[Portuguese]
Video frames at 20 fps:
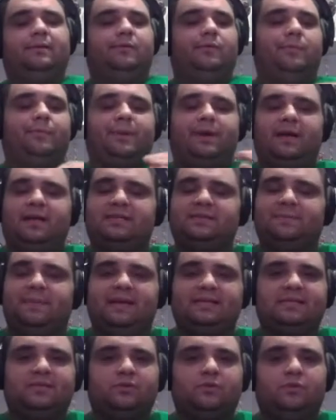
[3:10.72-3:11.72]
comprar as
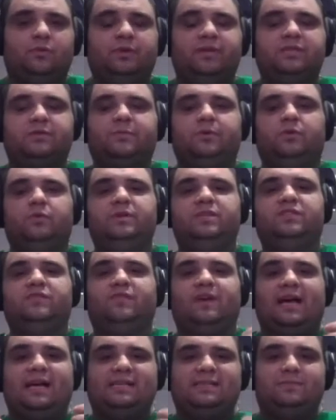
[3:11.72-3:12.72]
peças com o Luiz, porque o Luiz
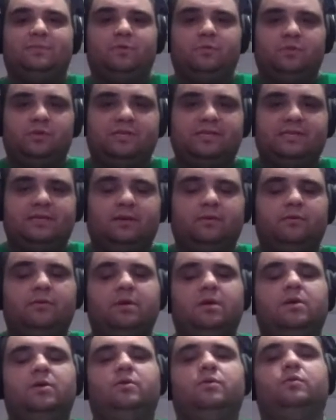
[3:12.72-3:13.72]
faz promoção,
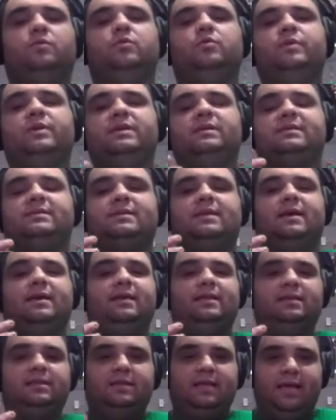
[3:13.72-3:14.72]
o Luiz eh,
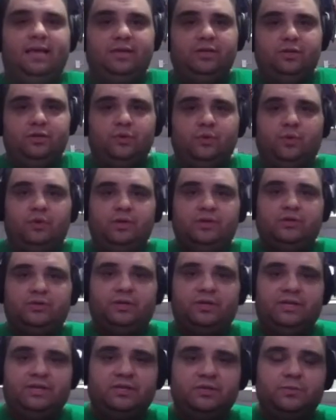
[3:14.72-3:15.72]
entende o
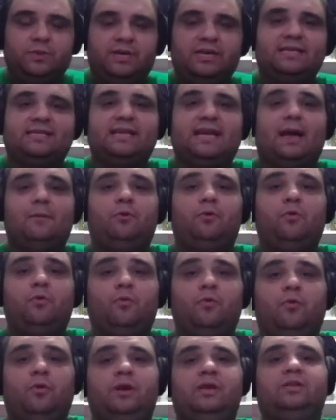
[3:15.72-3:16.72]
colecionismo, ele sabe
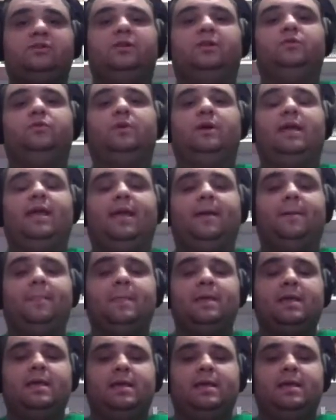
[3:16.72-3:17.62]
como o colecionador é,